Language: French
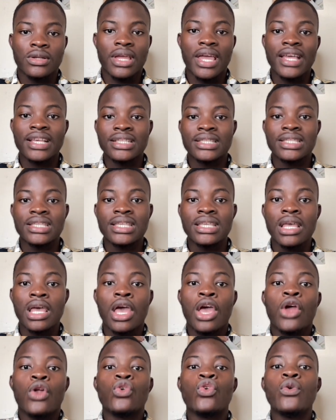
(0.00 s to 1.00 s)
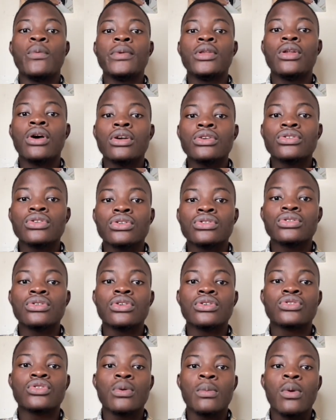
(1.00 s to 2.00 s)
Ainsi, le mineur chanceux de
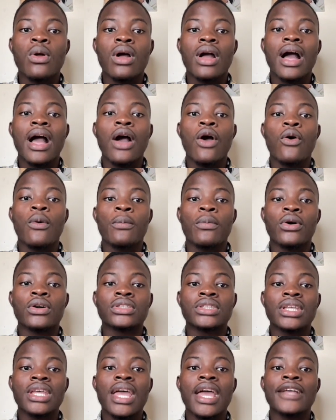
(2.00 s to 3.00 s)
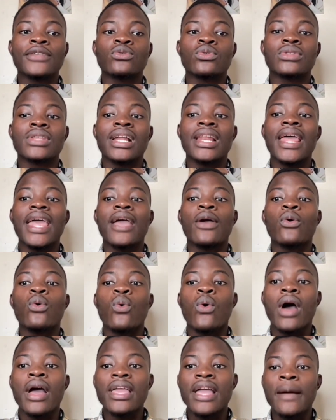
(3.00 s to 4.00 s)
ce bloc a emporté un total
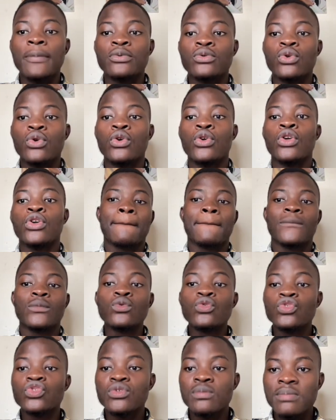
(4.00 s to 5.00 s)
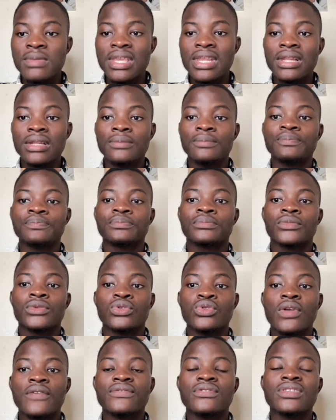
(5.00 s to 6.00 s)
incroyable de 12
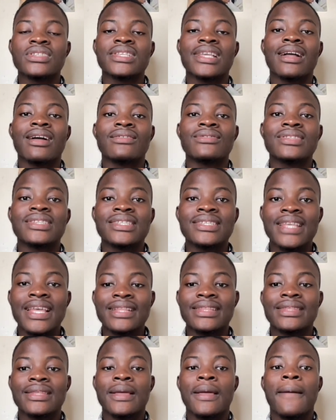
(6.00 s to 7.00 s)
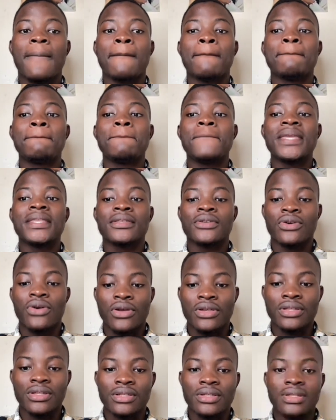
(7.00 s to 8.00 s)
957 bitcoins.